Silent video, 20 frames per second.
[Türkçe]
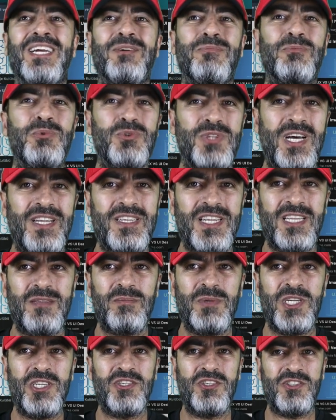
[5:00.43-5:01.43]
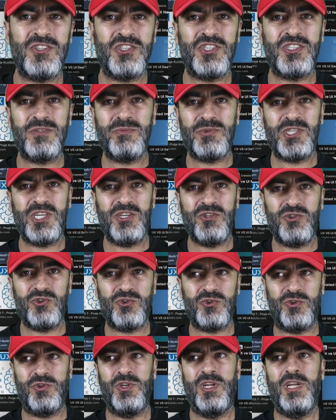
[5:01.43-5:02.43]
Burada anlatmaya çalıştığım şey
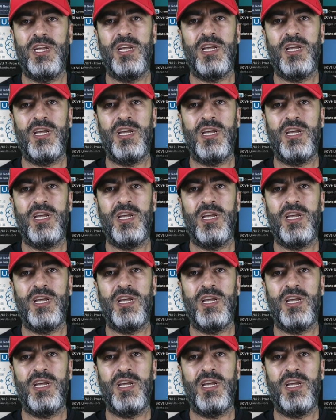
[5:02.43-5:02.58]
şu.